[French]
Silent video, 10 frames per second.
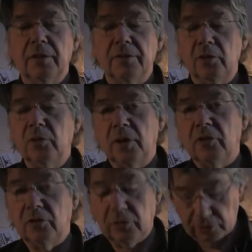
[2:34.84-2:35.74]
C'est
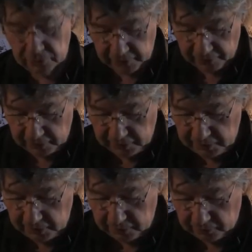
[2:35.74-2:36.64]
dommage quand le
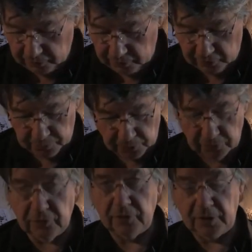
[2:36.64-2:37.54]
cavalier se
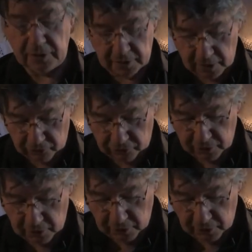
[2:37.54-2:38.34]
dispense de cette tâche